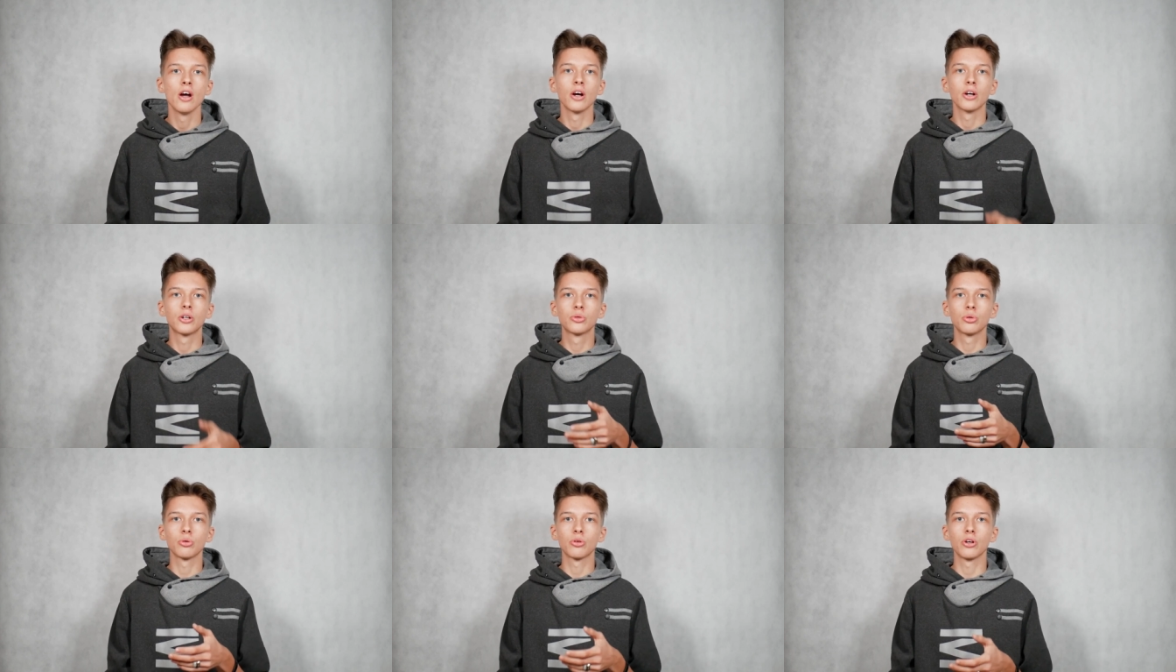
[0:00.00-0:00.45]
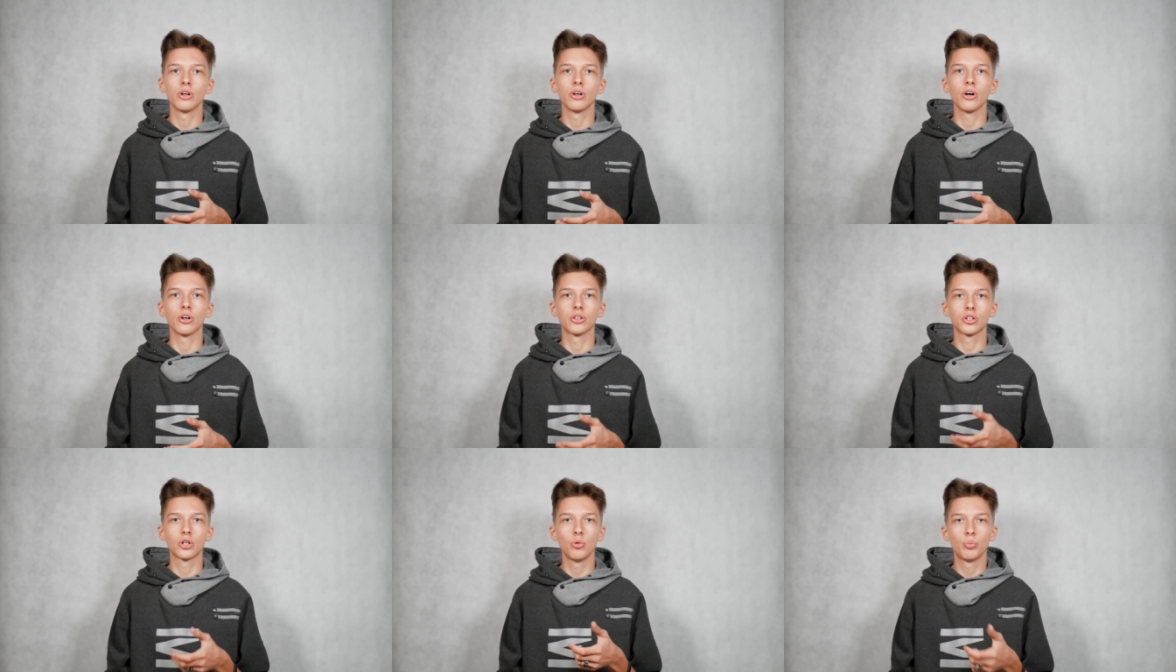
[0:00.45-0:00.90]
który
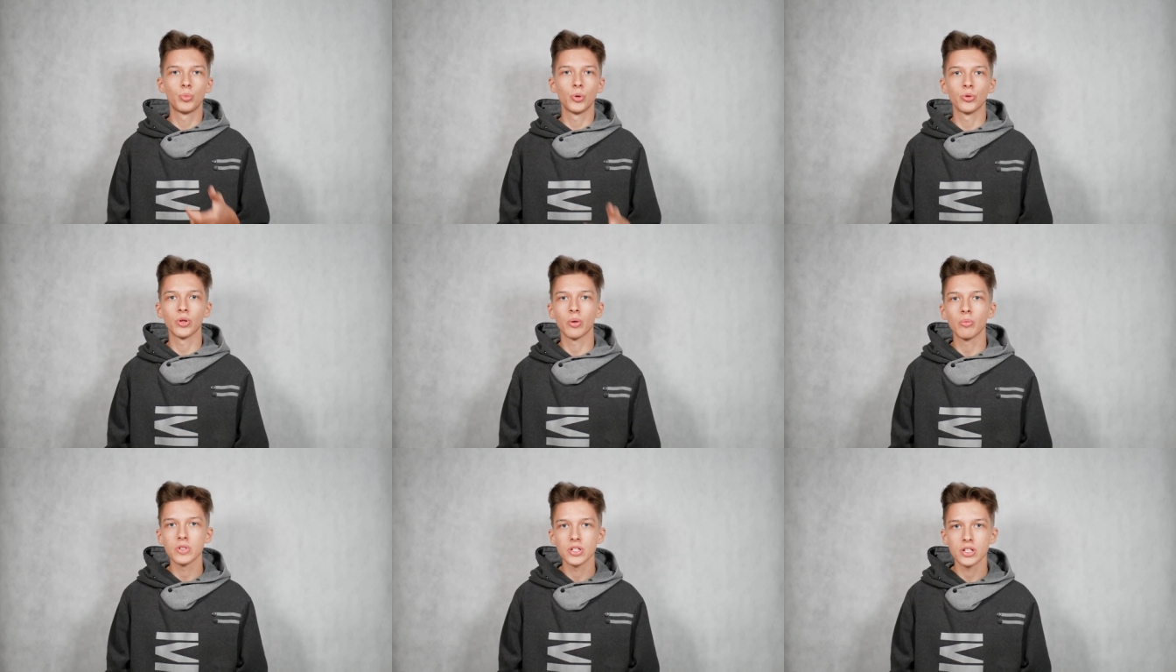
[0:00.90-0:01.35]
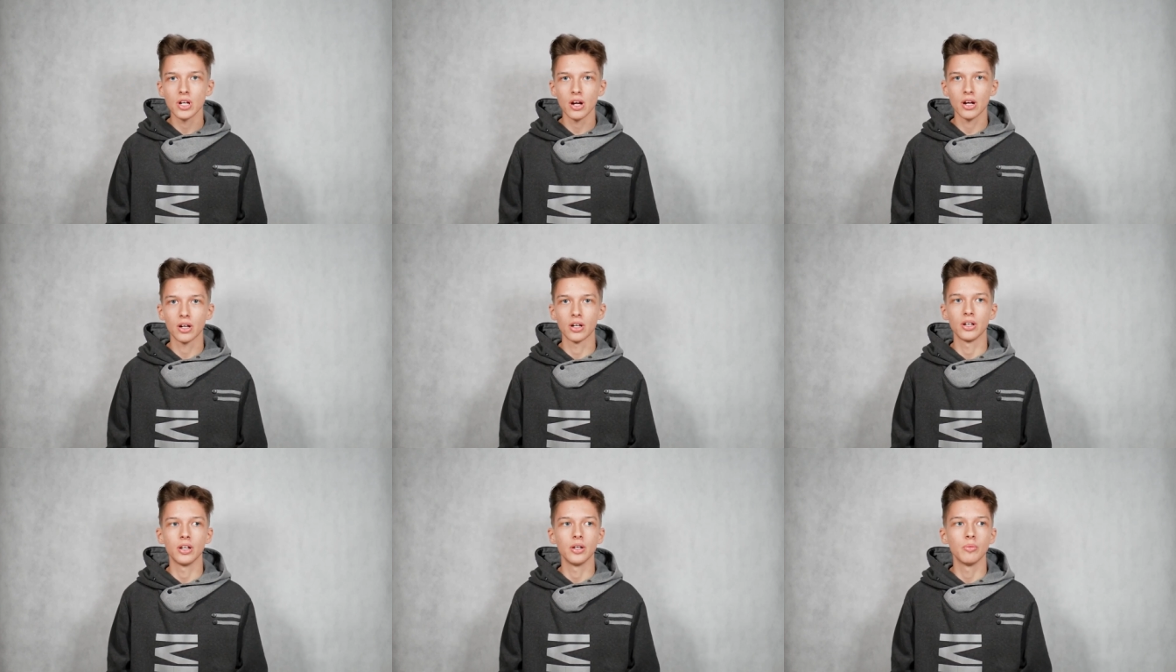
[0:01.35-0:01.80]
odkupił nam
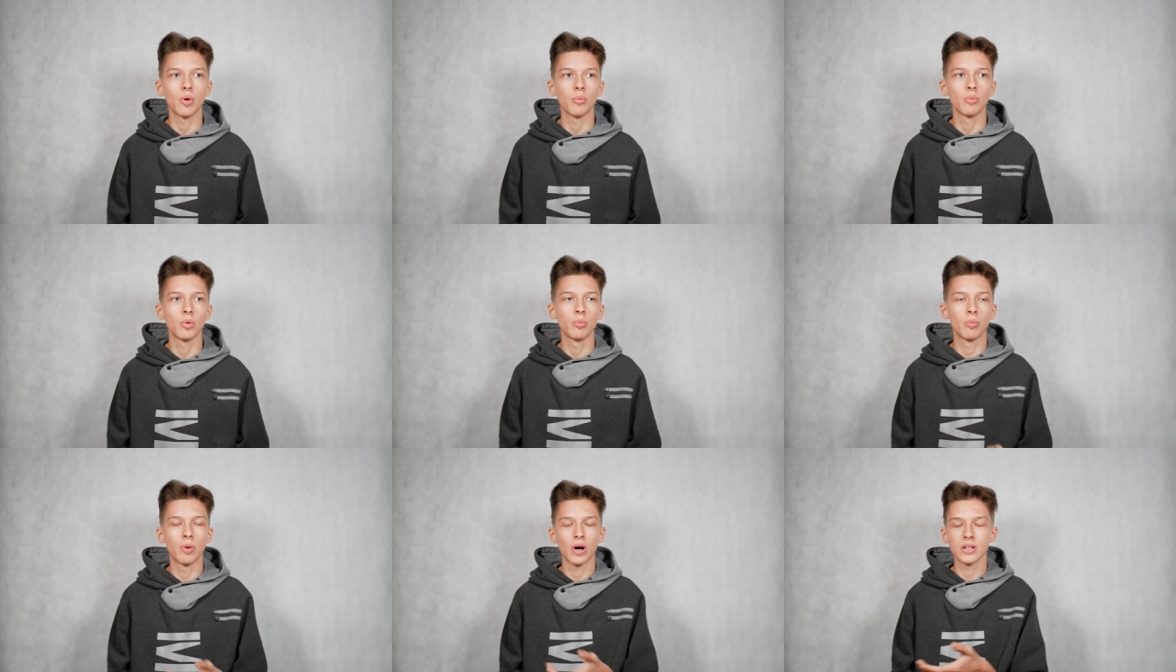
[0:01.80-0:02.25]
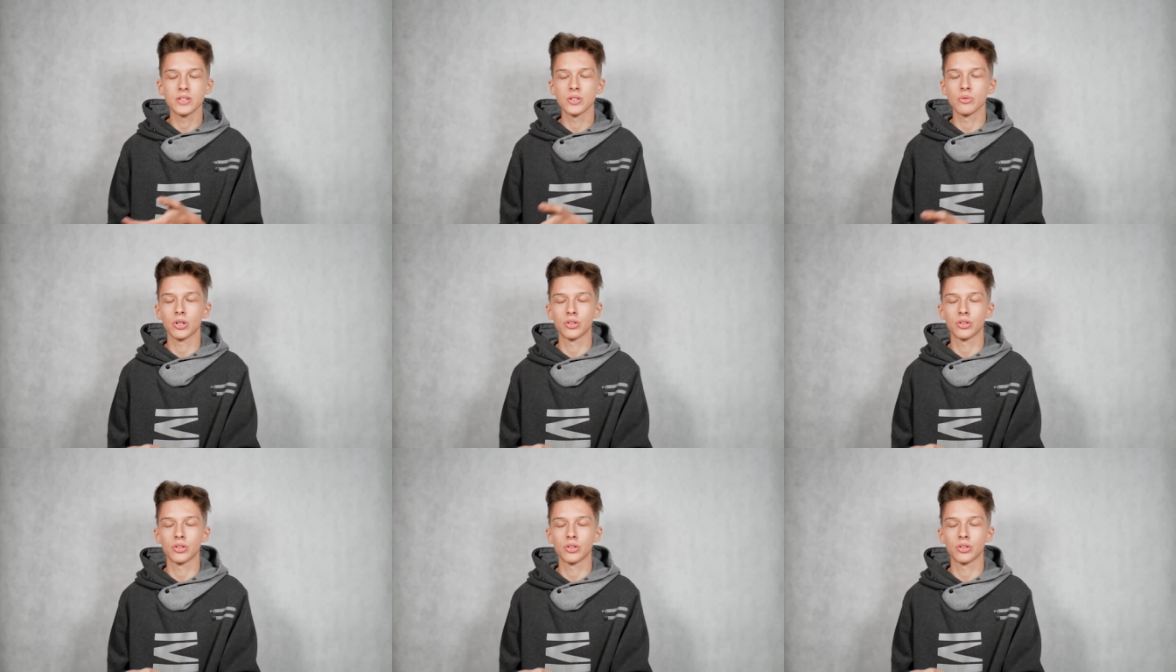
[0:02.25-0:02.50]
grzechy i mamy bardzo